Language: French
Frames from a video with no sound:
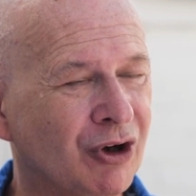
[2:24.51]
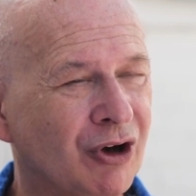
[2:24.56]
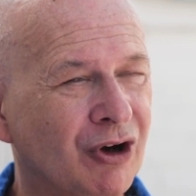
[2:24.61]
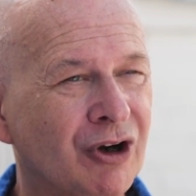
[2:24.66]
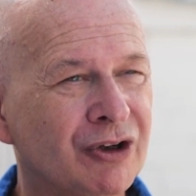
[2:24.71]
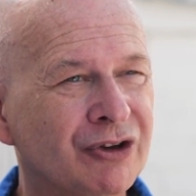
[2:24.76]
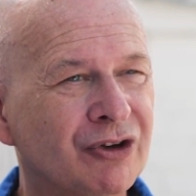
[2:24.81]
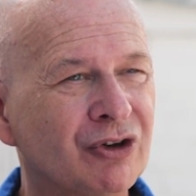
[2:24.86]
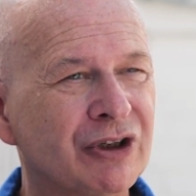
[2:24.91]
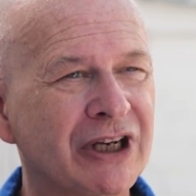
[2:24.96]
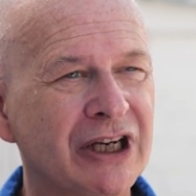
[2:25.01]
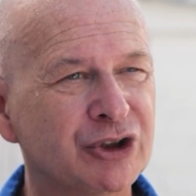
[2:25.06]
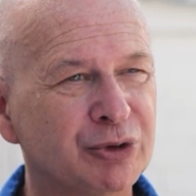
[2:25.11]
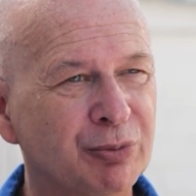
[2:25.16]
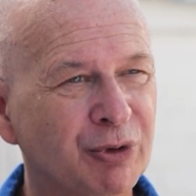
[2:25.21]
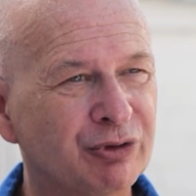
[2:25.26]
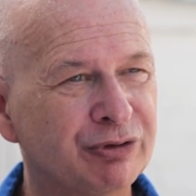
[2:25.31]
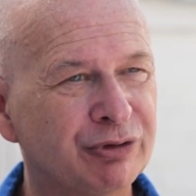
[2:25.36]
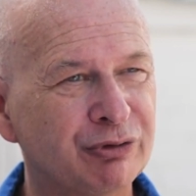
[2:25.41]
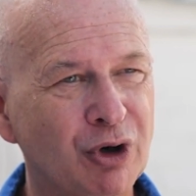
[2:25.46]
un
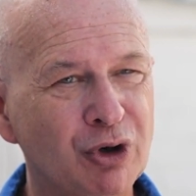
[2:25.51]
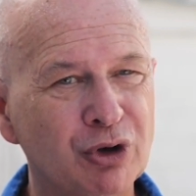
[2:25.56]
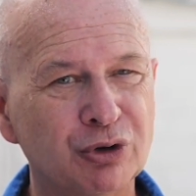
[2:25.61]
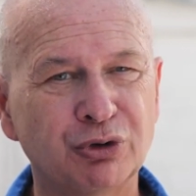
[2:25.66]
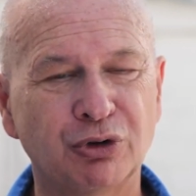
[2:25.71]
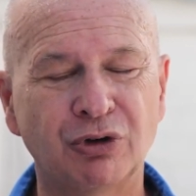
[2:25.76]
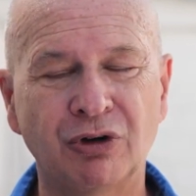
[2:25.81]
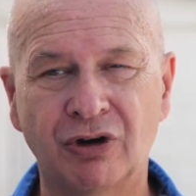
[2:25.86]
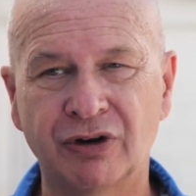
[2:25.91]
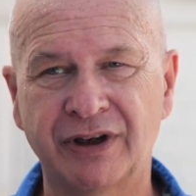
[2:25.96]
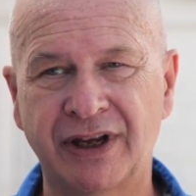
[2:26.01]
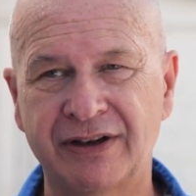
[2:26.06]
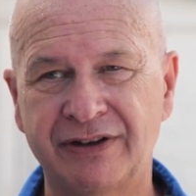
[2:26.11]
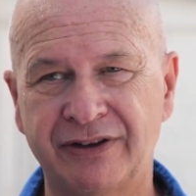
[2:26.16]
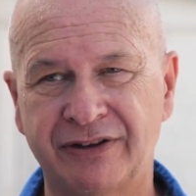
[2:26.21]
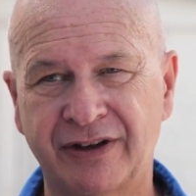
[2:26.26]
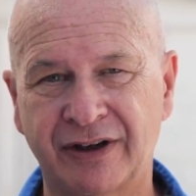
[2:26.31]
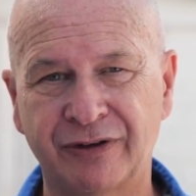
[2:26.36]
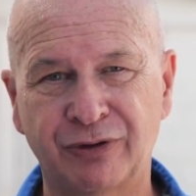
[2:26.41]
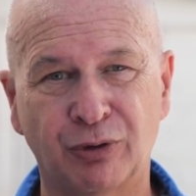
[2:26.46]
engagement fort de
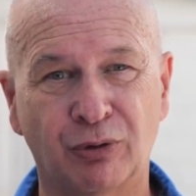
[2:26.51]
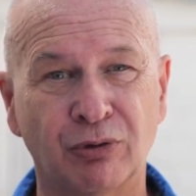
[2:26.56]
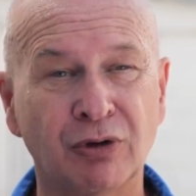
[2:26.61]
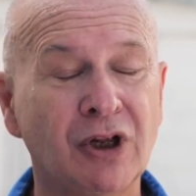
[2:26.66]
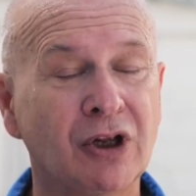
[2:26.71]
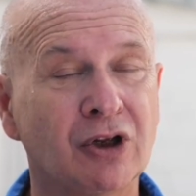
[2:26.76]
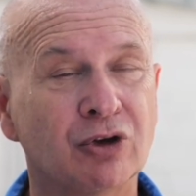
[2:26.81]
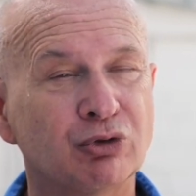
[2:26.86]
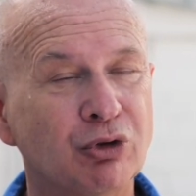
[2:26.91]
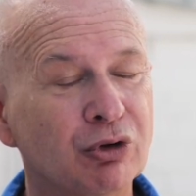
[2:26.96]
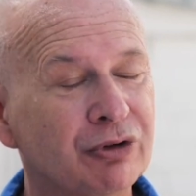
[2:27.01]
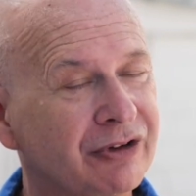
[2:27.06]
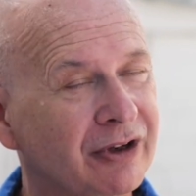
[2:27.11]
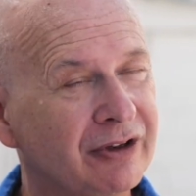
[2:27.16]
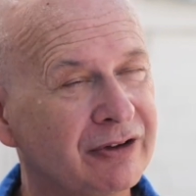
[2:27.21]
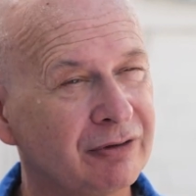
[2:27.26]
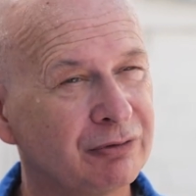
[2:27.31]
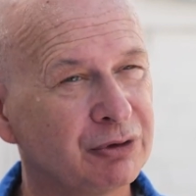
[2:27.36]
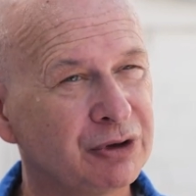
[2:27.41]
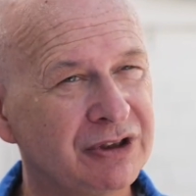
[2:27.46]
l'organisation. Donc
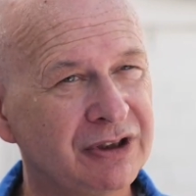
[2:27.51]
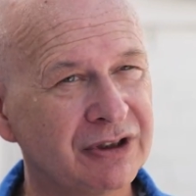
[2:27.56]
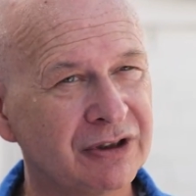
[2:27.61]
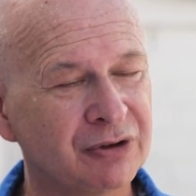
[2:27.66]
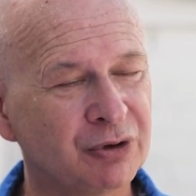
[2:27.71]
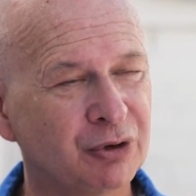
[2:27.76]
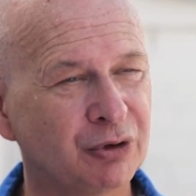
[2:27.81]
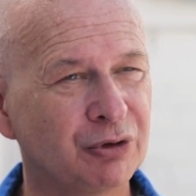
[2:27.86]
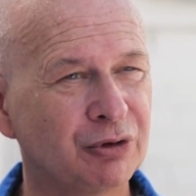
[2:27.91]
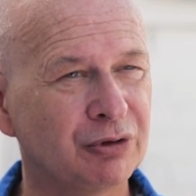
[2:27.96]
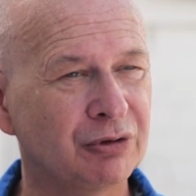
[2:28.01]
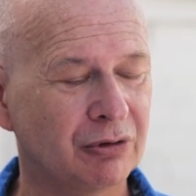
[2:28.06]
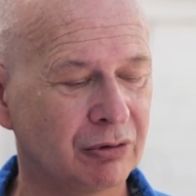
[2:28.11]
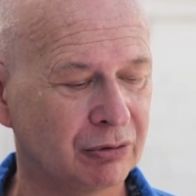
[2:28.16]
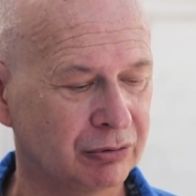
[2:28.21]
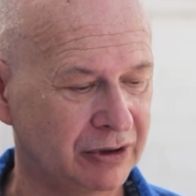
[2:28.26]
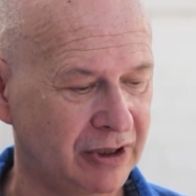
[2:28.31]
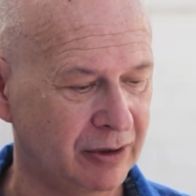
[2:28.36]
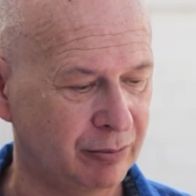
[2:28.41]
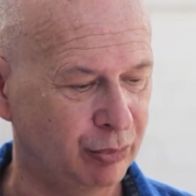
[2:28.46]
ça, ça veut dire
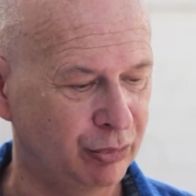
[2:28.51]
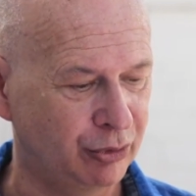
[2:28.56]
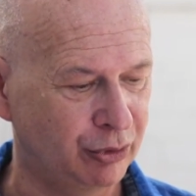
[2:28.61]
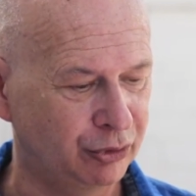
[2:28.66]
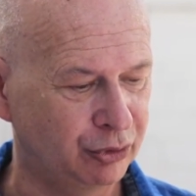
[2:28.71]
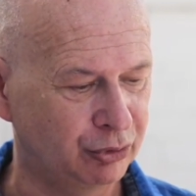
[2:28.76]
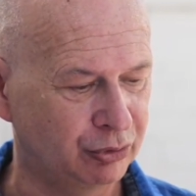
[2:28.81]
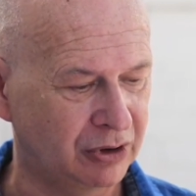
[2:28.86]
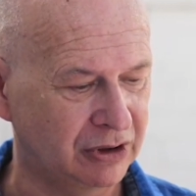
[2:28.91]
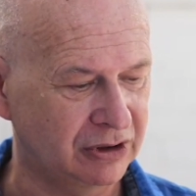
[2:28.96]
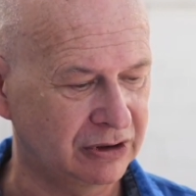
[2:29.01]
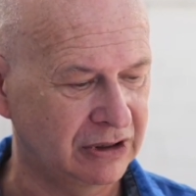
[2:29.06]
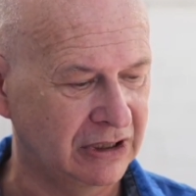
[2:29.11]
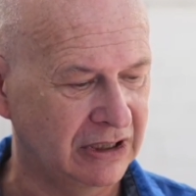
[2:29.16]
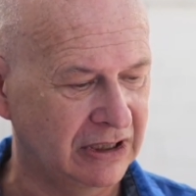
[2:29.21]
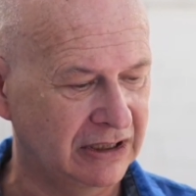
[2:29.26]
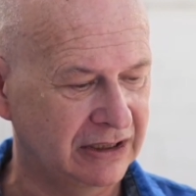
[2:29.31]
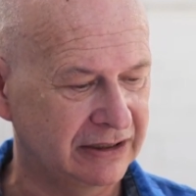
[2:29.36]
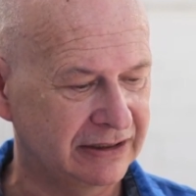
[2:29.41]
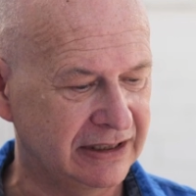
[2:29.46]
qu'on a besoin
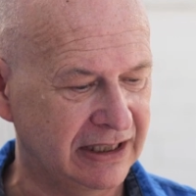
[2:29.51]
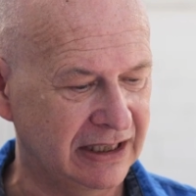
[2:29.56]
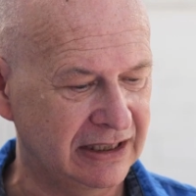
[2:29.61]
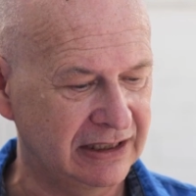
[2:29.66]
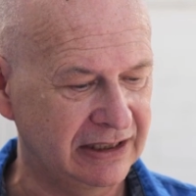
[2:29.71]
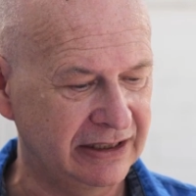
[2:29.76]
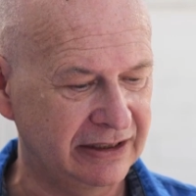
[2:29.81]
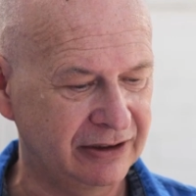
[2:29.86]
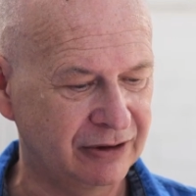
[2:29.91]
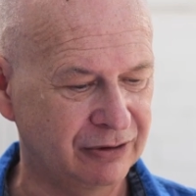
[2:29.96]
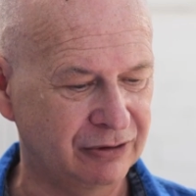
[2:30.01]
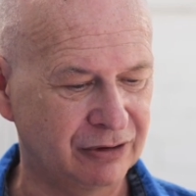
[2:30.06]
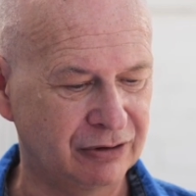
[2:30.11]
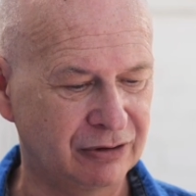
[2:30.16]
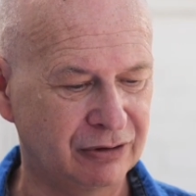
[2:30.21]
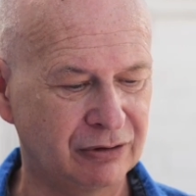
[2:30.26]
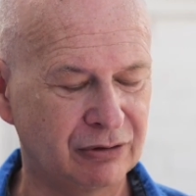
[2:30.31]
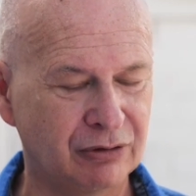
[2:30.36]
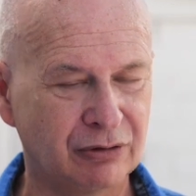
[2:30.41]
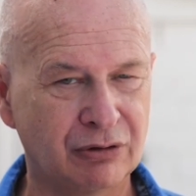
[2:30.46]
d'aller
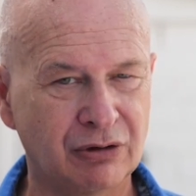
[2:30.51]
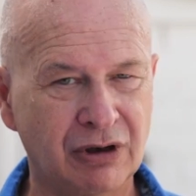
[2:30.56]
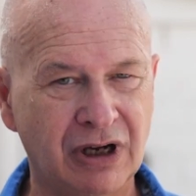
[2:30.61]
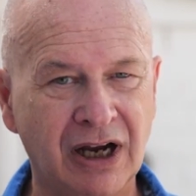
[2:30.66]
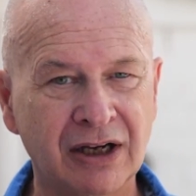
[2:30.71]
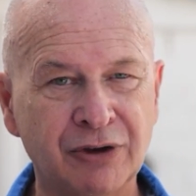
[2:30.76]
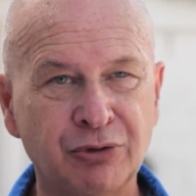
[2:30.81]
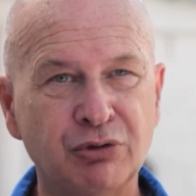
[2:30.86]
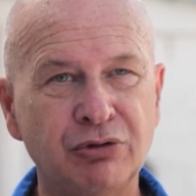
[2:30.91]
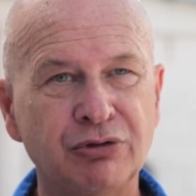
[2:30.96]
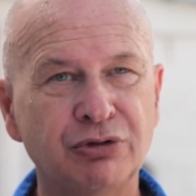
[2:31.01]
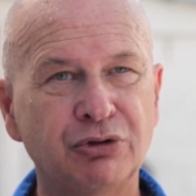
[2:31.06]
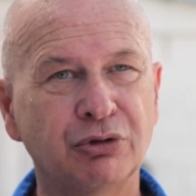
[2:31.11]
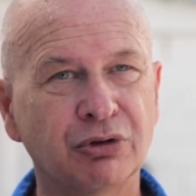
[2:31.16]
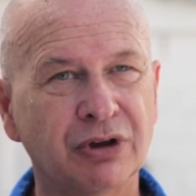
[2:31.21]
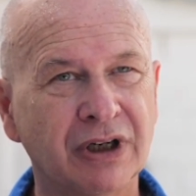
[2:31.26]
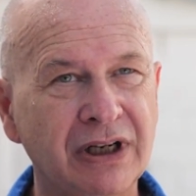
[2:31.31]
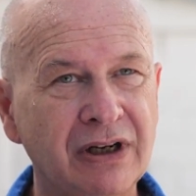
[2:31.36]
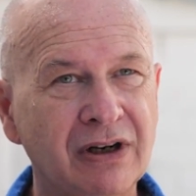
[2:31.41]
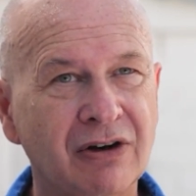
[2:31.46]
euh,
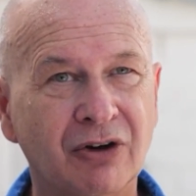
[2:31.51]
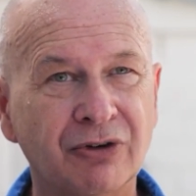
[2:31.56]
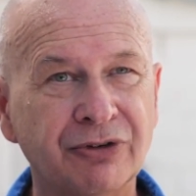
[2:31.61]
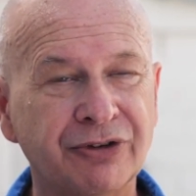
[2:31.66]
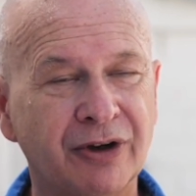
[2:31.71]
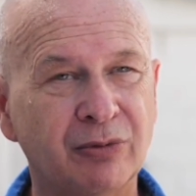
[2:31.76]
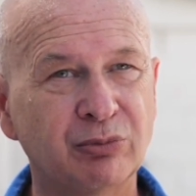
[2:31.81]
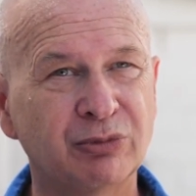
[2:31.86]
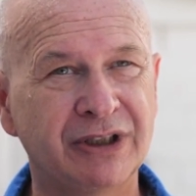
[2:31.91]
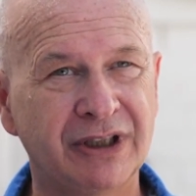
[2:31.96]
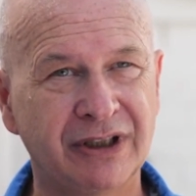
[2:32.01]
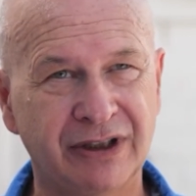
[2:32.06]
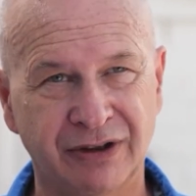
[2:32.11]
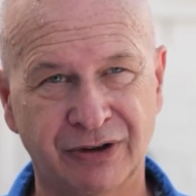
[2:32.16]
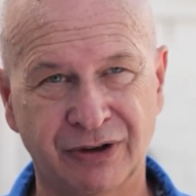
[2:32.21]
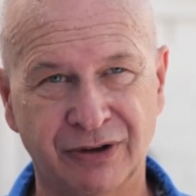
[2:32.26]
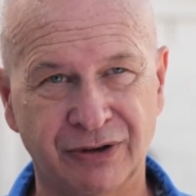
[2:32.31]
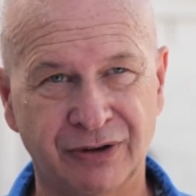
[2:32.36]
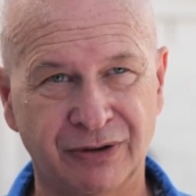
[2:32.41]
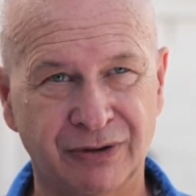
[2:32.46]
acculturer
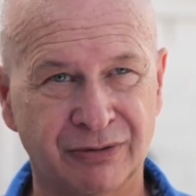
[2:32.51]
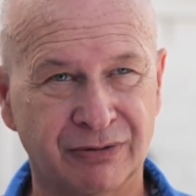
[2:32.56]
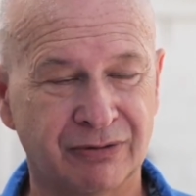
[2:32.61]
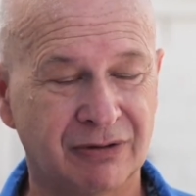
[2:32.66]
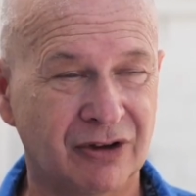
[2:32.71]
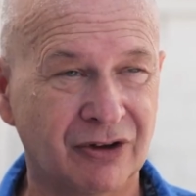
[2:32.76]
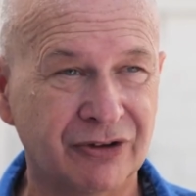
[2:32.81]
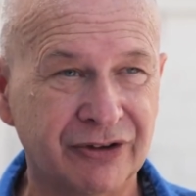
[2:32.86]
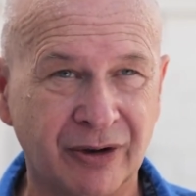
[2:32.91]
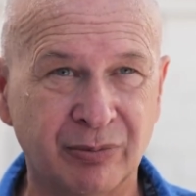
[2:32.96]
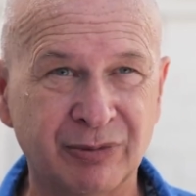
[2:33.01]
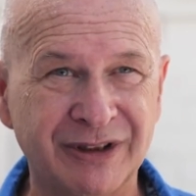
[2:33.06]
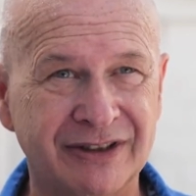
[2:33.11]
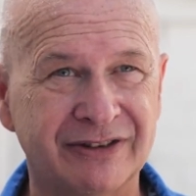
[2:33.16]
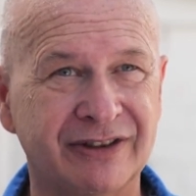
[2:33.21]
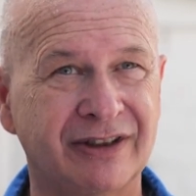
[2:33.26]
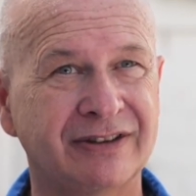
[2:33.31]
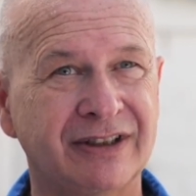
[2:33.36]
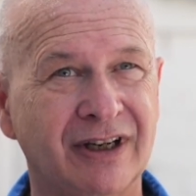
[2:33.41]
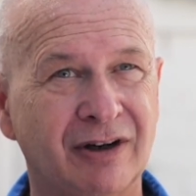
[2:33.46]
euh, l'ensemble
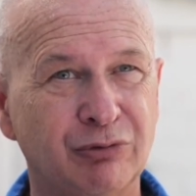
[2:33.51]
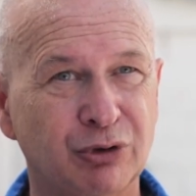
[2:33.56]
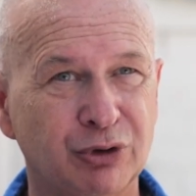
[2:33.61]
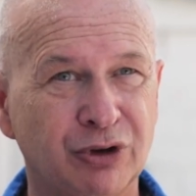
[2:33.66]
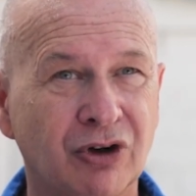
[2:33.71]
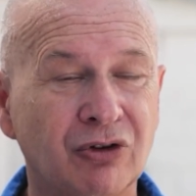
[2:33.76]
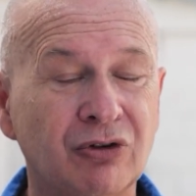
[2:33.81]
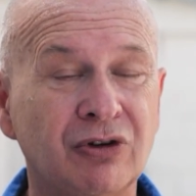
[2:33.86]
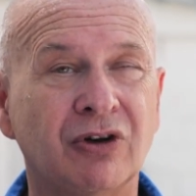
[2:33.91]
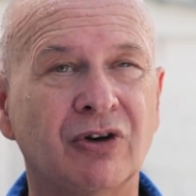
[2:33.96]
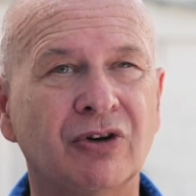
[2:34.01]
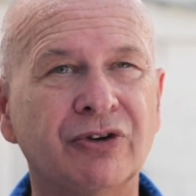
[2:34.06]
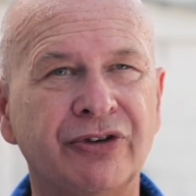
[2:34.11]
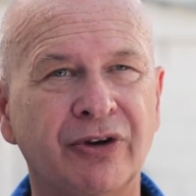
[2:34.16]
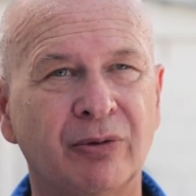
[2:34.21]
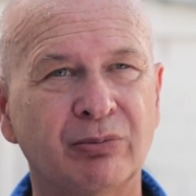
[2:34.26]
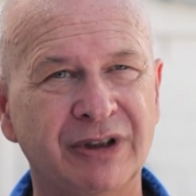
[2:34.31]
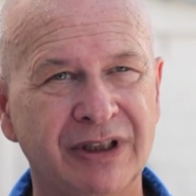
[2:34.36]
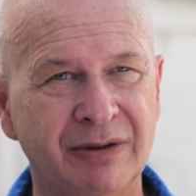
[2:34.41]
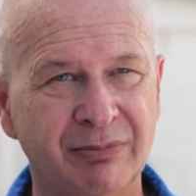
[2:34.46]
des intervenants,
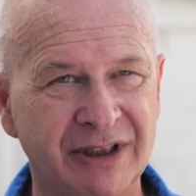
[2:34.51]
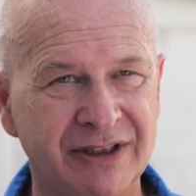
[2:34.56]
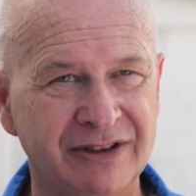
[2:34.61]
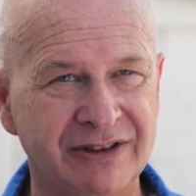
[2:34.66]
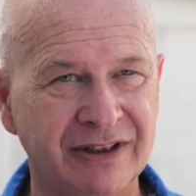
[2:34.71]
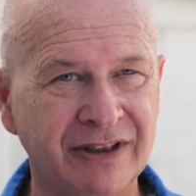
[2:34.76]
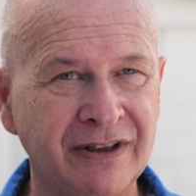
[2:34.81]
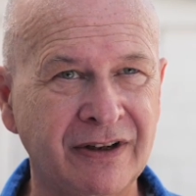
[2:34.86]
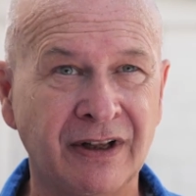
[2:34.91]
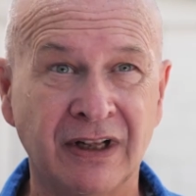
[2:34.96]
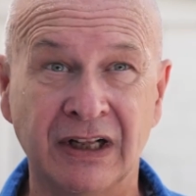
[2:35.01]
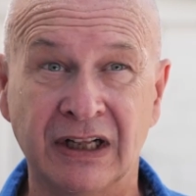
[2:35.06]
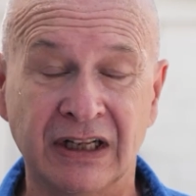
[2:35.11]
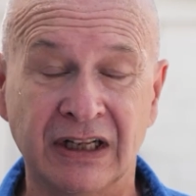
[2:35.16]
l'ensemble des métiers,